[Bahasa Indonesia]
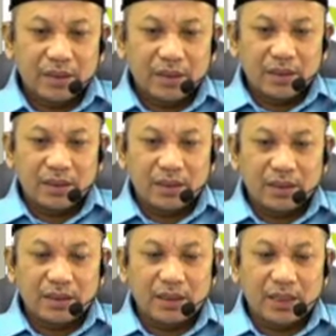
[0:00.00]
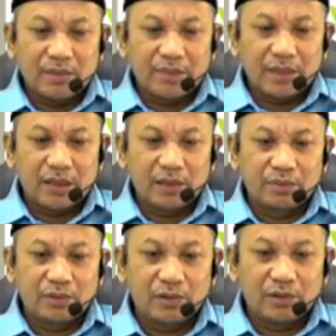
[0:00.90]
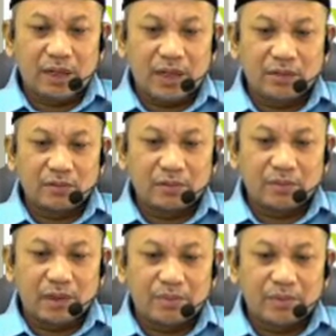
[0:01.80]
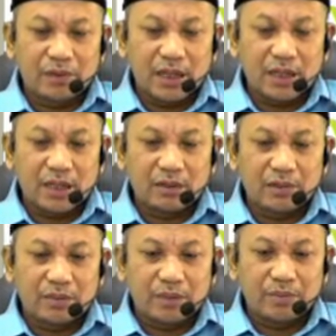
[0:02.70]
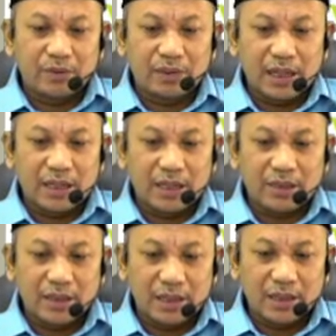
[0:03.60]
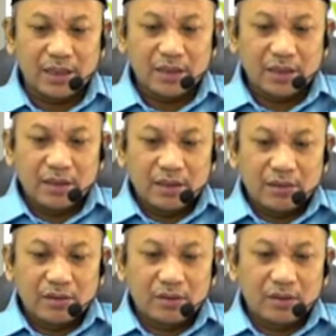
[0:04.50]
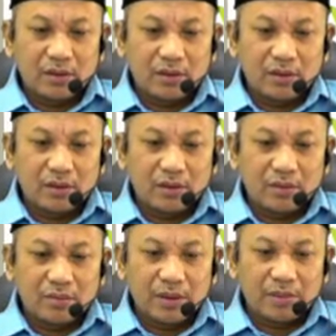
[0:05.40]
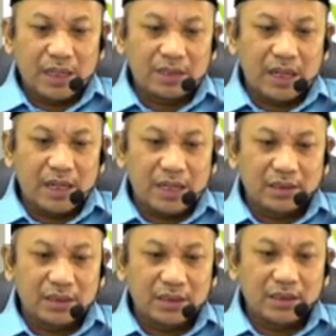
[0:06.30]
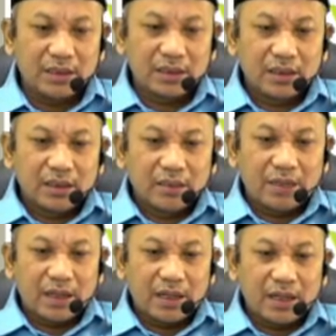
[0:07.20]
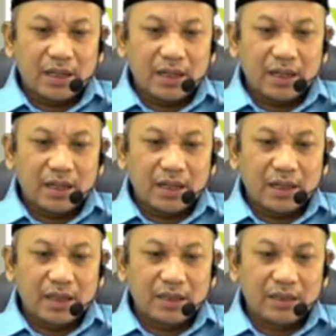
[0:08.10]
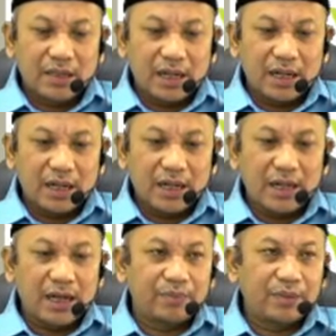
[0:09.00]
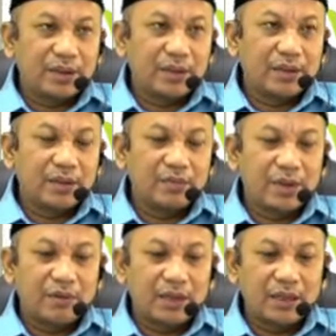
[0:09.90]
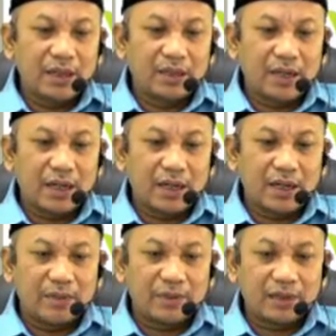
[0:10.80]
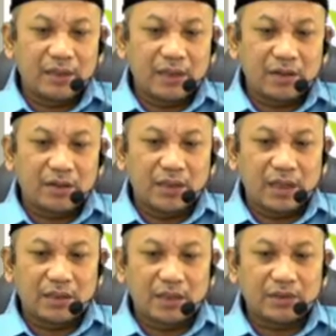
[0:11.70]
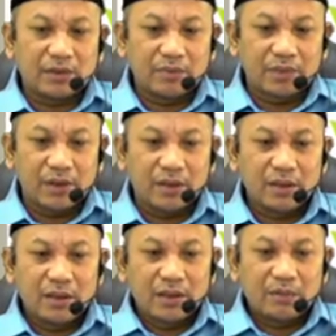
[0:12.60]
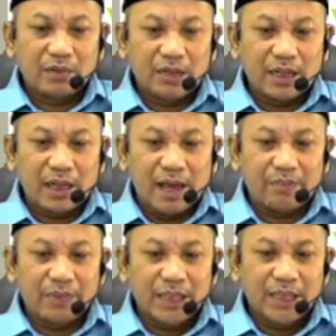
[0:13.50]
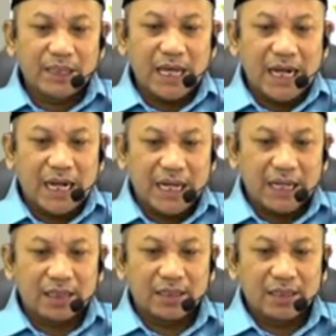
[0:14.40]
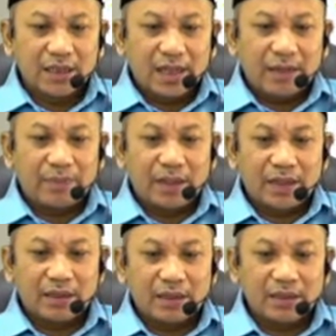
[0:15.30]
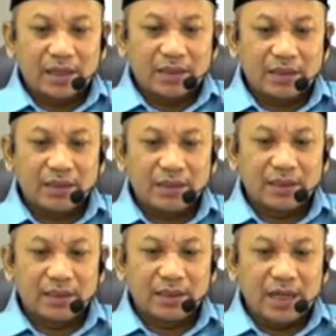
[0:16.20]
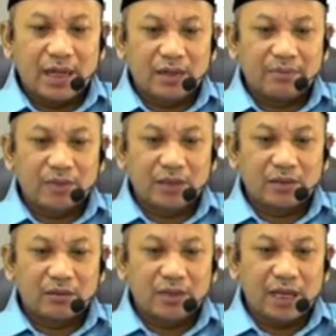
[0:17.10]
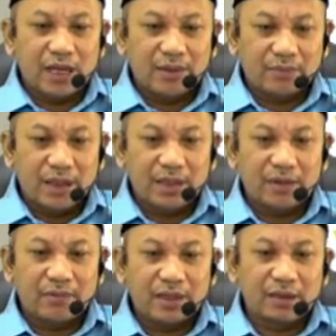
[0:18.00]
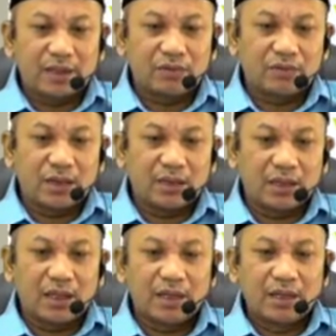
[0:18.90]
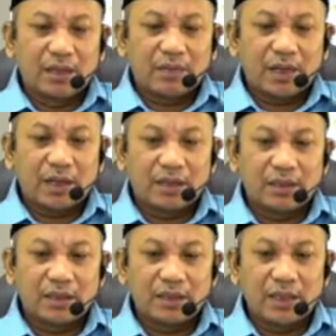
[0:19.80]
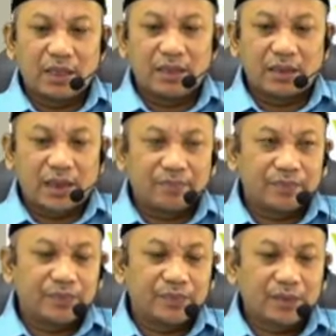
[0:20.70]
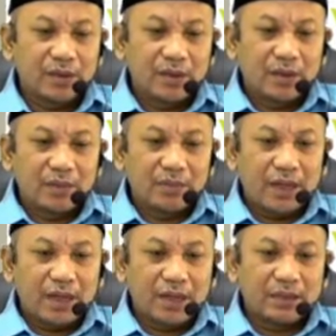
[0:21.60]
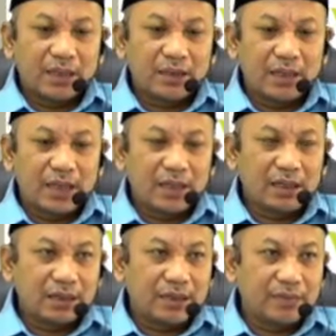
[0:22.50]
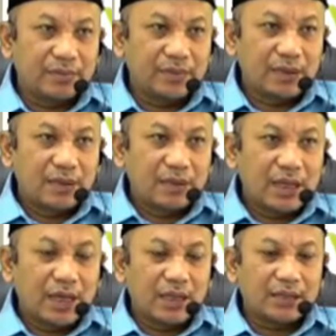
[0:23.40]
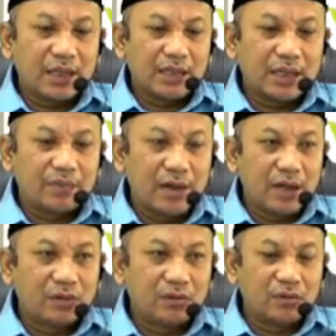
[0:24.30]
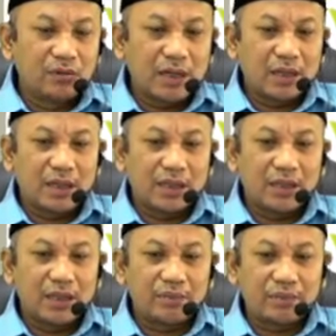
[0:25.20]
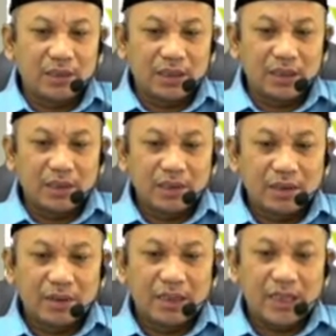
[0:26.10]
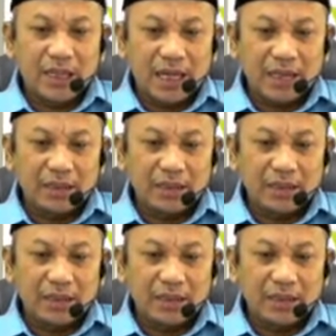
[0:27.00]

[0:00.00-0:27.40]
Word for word: jadi ketika memang dibutuhkan untuk merebus air atau merebus yang lainnya untuk memasak nasi maka e, dinyalakanlah api di bawahnya dinyalakan api ditaruh di atas kompor kemudian api dinyalakan apa yang terjadi dalam waktu yang lama ya fatas wadda maka jadilah hitam. Maka jadilah hitam. Yang asalnya baru warnanya putih, mengkilat,